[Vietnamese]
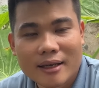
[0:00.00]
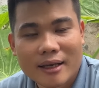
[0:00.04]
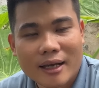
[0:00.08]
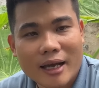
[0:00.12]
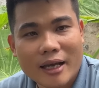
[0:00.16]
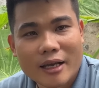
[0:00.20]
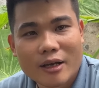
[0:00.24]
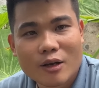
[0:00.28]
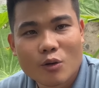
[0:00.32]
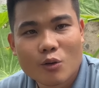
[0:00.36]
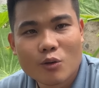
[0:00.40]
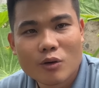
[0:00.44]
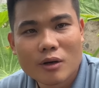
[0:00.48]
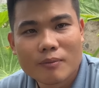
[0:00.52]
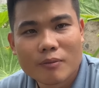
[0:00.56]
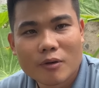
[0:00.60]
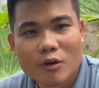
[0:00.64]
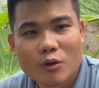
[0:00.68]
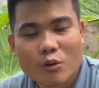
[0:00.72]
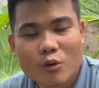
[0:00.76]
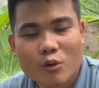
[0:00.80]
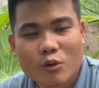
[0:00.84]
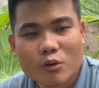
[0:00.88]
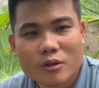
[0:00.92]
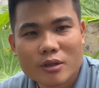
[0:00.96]
cay cú lắm
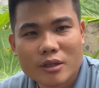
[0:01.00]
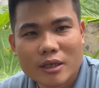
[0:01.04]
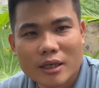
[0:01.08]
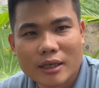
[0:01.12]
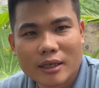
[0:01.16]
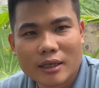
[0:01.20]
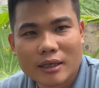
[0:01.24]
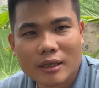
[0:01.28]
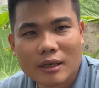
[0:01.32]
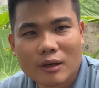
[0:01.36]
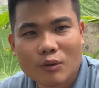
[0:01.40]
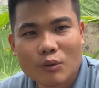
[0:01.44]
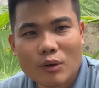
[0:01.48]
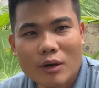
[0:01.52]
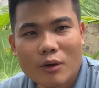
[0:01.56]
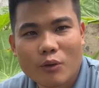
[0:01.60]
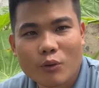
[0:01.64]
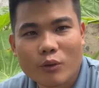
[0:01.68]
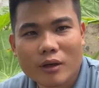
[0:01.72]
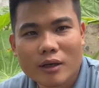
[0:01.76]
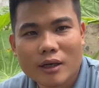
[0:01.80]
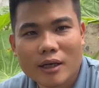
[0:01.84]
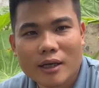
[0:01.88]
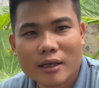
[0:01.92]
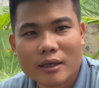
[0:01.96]
cô chú anh chị lâu lâu
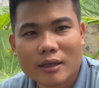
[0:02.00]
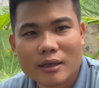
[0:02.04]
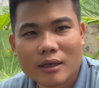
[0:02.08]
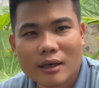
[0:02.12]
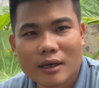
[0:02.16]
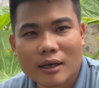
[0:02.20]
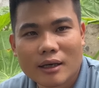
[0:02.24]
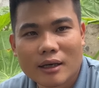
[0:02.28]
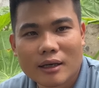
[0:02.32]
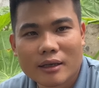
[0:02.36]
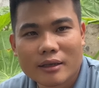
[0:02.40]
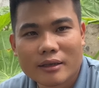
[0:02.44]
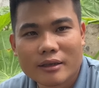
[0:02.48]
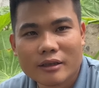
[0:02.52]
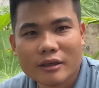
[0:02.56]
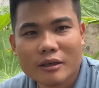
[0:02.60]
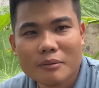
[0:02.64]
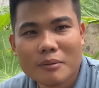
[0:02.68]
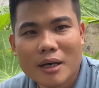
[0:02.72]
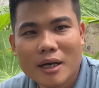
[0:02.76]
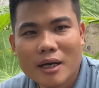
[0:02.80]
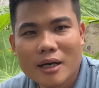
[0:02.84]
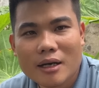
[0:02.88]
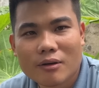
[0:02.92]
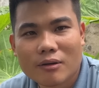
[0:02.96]
cái lên ờ, chửi
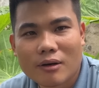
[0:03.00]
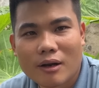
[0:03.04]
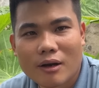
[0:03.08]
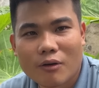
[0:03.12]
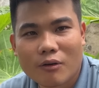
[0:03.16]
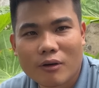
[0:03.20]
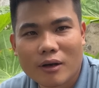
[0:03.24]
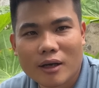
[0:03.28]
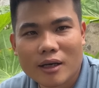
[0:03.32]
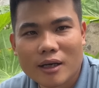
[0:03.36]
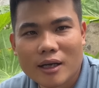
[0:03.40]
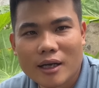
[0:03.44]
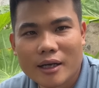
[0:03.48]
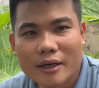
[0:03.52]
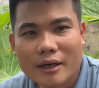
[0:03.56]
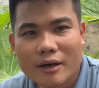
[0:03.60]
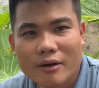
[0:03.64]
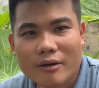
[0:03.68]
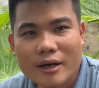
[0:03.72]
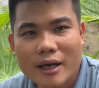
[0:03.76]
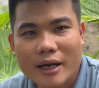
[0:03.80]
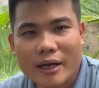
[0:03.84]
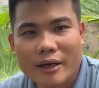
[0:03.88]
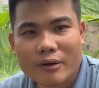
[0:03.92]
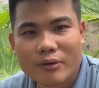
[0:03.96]
bới lâu lâu cái lên
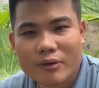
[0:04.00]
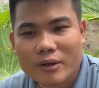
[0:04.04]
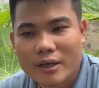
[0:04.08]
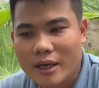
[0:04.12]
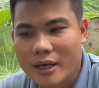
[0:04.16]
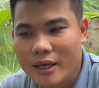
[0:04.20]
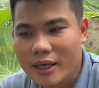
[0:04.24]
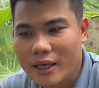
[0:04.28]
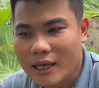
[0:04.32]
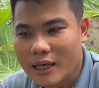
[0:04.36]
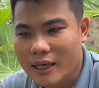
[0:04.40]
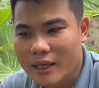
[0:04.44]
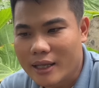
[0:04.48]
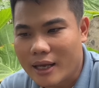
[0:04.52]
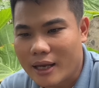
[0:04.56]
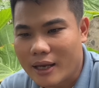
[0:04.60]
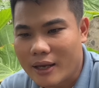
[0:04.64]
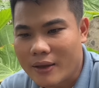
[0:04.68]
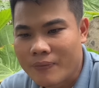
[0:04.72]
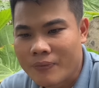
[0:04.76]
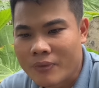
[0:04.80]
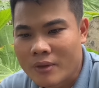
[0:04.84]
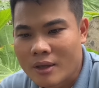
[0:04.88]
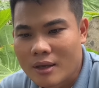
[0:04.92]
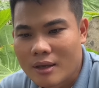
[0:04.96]
nói này nói kia cả nhà
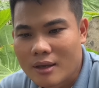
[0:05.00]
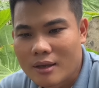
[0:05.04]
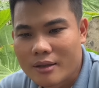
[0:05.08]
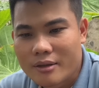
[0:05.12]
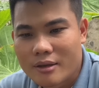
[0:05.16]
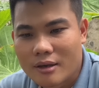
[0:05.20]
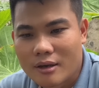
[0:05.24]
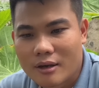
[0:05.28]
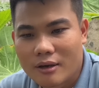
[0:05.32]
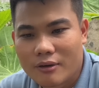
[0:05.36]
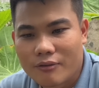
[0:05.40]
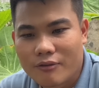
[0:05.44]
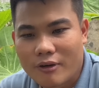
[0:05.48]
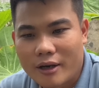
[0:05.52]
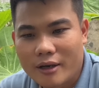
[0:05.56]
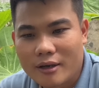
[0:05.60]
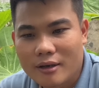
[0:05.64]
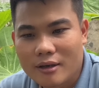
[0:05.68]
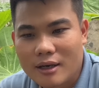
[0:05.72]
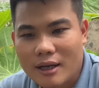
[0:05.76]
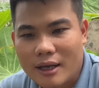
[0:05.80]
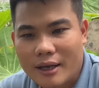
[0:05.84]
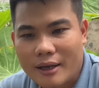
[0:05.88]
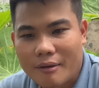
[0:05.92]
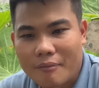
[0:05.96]
Giờ phải
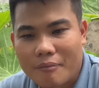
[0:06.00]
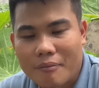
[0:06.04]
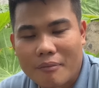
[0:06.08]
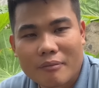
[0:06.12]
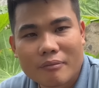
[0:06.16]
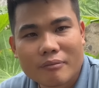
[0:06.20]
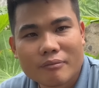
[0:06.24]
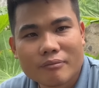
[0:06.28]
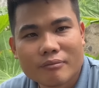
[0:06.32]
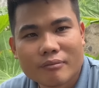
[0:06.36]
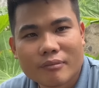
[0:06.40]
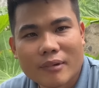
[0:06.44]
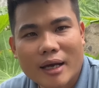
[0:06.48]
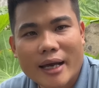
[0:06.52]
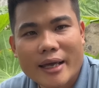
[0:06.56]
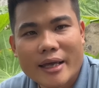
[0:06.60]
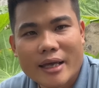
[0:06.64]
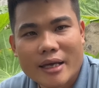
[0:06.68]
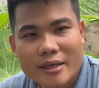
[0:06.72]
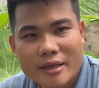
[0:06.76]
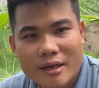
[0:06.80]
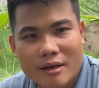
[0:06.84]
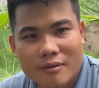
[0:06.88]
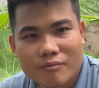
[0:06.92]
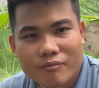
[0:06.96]
nói là um, hai
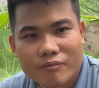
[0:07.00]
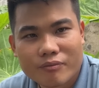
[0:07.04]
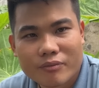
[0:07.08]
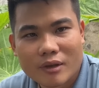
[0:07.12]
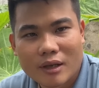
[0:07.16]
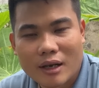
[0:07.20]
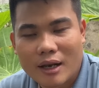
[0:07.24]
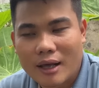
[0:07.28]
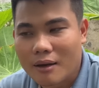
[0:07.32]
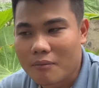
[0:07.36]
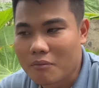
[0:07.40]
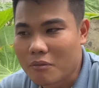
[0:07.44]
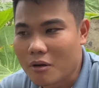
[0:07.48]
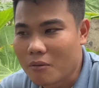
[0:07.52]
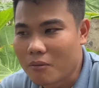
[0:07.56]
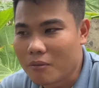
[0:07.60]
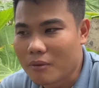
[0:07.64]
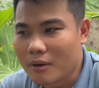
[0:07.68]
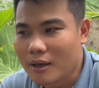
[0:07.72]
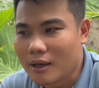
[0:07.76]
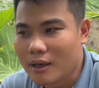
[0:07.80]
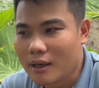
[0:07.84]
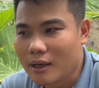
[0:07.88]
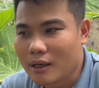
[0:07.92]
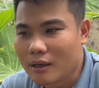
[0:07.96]
vợ chồng là một
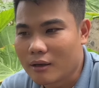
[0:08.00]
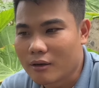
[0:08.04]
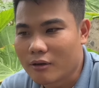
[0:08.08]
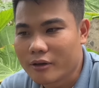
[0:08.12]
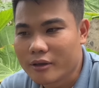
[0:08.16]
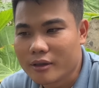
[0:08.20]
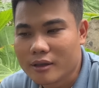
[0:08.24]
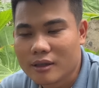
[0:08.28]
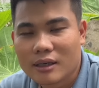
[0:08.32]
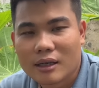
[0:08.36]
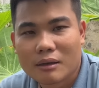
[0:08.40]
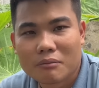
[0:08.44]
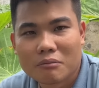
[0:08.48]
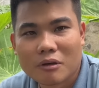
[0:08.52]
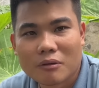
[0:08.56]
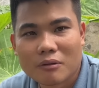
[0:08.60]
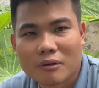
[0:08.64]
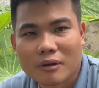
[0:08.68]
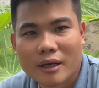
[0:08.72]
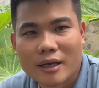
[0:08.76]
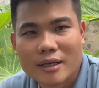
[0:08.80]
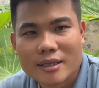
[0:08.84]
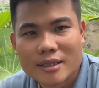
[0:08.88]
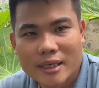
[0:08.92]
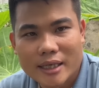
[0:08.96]
uh, coi như là một
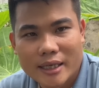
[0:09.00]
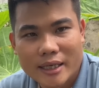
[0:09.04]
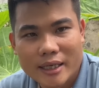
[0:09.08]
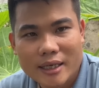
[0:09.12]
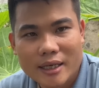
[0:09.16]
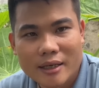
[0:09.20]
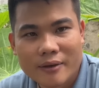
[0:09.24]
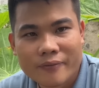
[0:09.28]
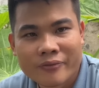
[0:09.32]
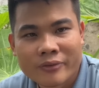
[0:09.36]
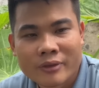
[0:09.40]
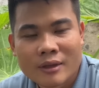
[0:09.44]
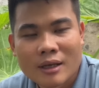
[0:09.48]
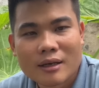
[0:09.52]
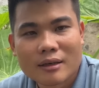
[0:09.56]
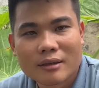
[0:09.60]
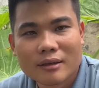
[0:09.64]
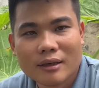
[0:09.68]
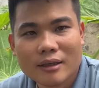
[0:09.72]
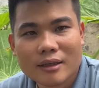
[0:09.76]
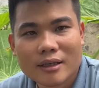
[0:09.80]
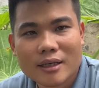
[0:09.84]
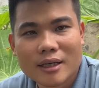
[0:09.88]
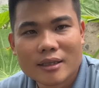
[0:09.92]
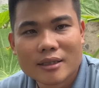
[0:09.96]
nghệ sĩ đi
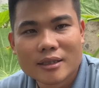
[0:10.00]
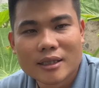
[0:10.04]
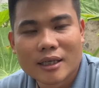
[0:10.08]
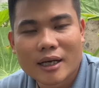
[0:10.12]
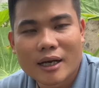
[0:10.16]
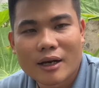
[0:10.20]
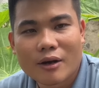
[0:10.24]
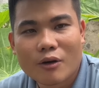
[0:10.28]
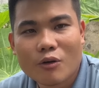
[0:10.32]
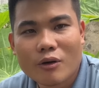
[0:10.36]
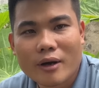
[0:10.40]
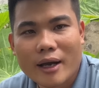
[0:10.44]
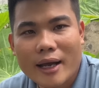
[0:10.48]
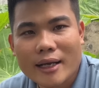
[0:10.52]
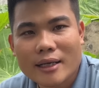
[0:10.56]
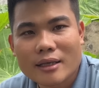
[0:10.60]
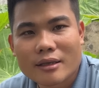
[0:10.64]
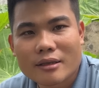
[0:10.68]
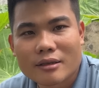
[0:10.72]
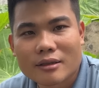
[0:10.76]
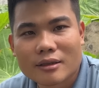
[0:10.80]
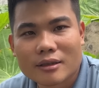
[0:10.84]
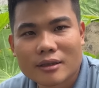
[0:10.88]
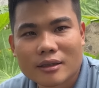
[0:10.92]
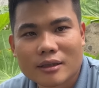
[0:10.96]
đứng trên sân khấu hát
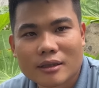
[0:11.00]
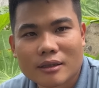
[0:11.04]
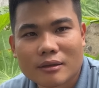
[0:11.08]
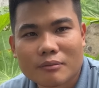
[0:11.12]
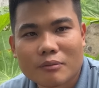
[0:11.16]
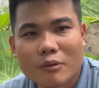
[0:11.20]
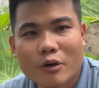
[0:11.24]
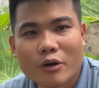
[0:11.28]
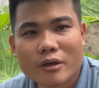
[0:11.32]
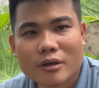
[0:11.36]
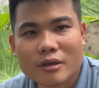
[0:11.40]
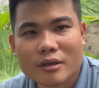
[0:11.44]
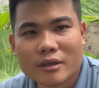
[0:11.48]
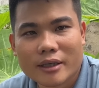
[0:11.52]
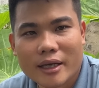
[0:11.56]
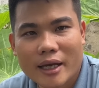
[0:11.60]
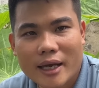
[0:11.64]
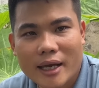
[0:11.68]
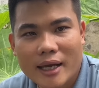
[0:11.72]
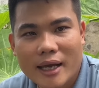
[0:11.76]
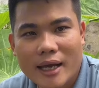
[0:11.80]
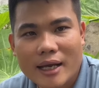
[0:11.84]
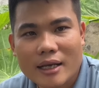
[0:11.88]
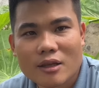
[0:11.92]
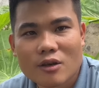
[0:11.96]
cho mọi người
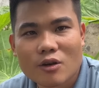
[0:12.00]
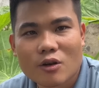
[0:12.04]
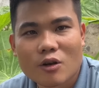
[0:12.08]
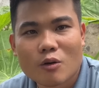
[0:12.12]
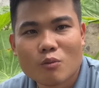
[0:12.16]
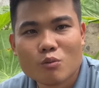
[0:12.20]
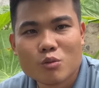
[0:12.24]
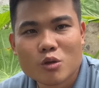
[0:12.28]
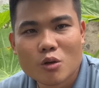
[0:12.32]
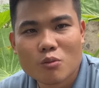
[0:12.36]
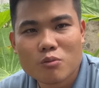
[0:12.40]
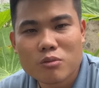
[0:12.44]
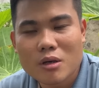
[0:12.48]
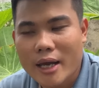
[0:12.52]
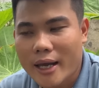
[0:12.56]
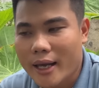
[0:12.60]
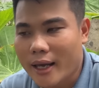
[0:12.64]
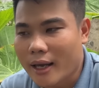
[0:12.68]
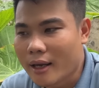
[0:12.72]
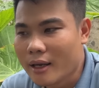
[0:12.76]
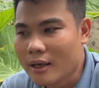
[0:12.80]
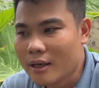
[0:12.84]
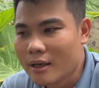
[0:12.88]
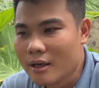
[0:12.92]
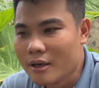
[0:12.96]
nghe hát cho công chúng nghe
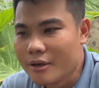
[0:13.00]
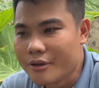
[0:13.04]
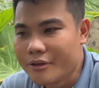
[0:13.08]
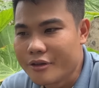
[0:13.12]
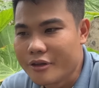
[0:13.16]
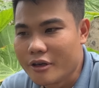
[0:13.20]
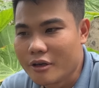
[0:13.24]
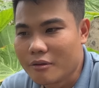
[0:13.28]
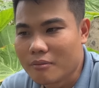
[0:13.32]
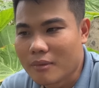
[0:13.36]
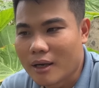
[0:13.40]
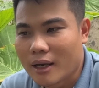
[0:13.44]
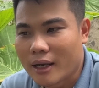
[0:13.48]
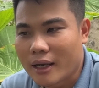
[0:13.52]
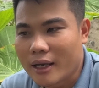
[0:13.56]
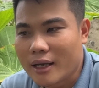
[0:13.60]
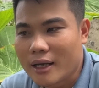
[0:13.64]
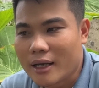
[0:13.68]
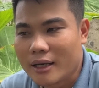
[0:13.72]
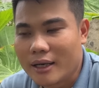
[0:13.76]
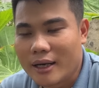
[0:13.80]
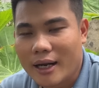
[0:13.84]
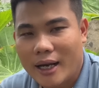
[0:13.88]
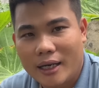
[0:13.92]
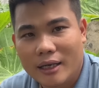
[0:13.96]
nhưng mà cái
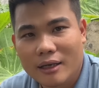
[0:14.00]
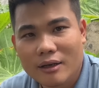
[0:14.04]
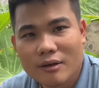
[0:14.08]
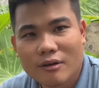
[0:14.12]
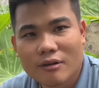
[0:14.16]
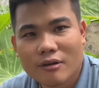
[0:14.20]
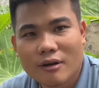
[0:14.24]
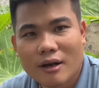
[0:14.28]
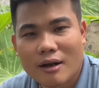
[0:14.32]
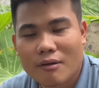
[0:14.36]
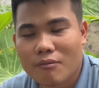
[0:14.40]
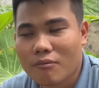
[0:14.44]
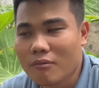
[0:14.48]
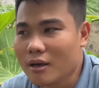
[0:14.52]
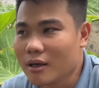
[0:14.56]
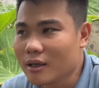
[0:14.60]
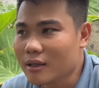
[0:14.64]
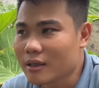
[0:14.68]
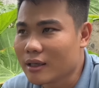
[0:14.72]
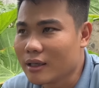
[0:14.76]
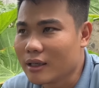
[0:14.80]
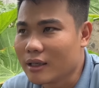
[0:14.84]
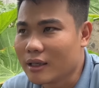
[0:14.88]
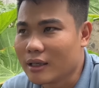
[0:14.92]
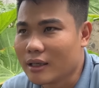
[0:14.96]
hình ảnh của ông
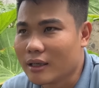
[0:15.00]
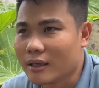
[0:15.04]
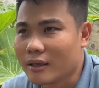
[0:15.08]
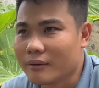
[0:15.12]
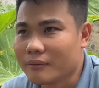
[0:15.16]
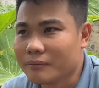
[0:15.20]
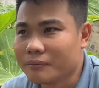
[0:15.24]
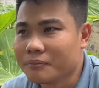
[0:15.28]
thì